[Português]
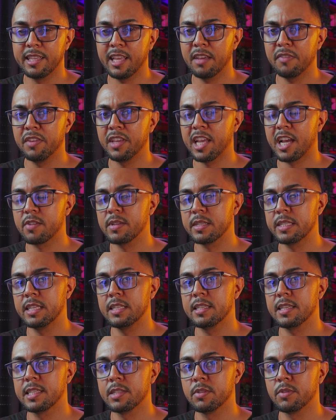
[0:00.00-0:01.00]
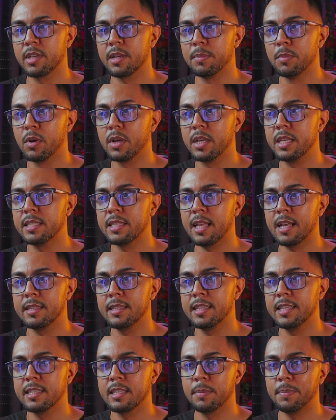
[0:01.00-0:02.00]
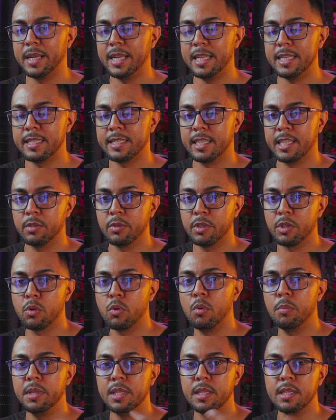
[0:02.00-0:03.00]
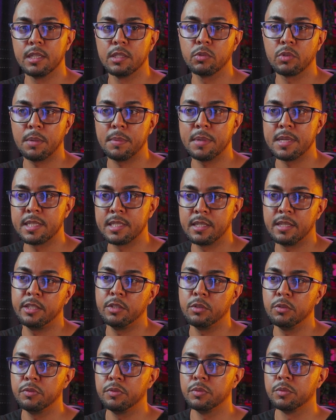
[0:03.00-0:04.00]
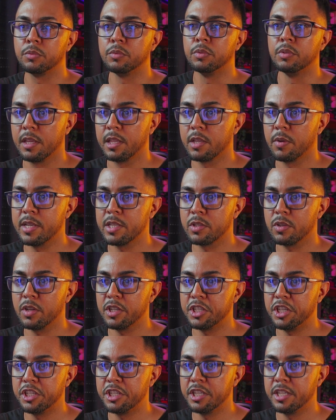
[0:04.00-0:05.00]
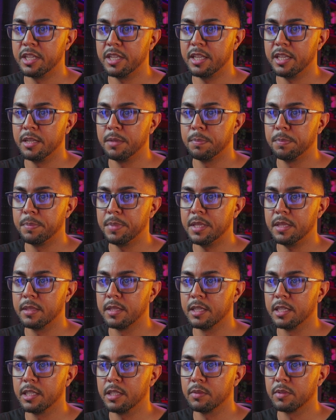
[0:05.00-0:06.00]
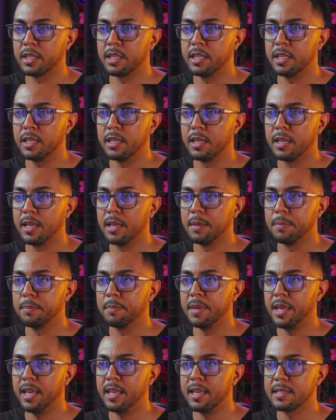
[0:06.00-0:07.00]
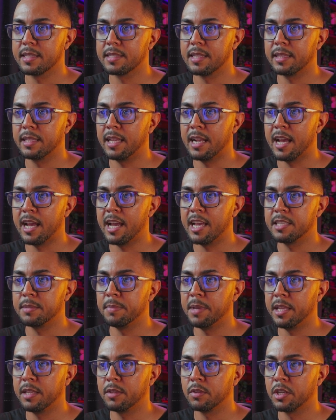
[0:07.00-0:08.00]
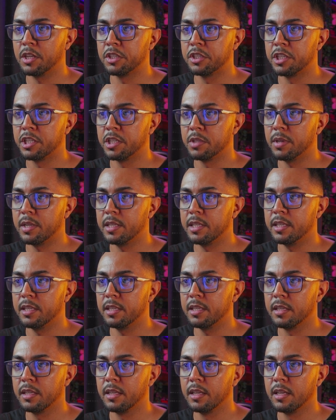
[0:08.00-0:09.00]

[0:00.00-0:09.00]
até ficar com a sensação que a boca está desaparecendo e combinando com a maçã ali no fundo. Então é só a gente ir pintando aqui bem as laterais, bem no cantinho ali,